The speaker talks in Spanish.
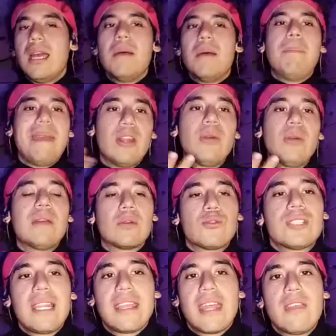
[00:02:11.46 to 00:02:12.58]
pero me gusta
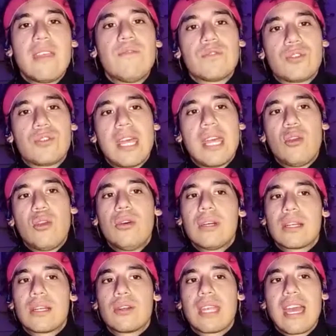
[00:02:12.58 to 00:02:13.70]
la idea de fusionarlo,
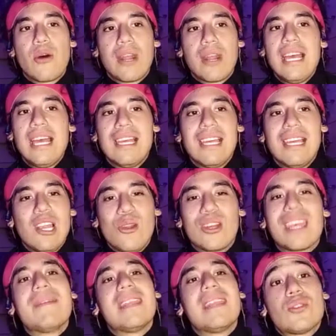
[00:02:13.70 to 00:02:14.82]
creo que ahora lo
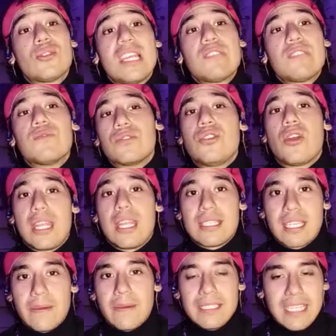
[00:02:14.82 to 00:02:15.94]
que viene son las fusiones,
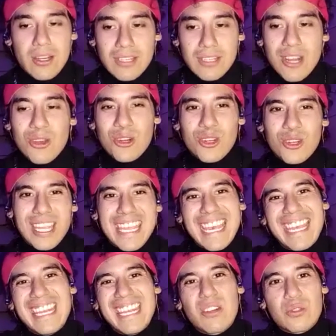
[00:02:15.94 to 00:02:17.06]
¿sabes? Ya, no creo que haya
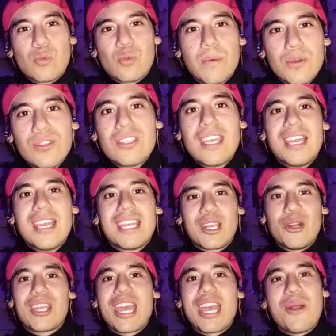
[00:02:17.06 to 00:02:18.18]
géneros nuevos, creo
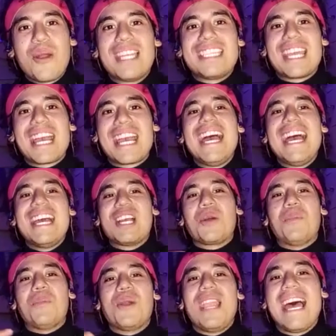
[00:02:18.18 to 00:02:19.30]
que ahora llega
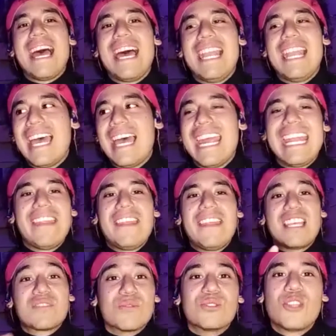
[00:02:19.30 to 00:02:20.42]
como la, era de
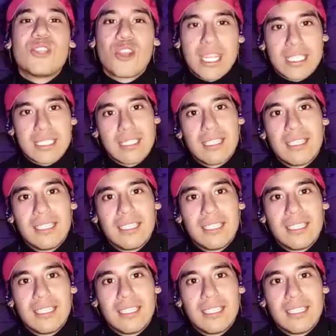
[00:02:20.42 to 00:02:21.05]
las fusiones.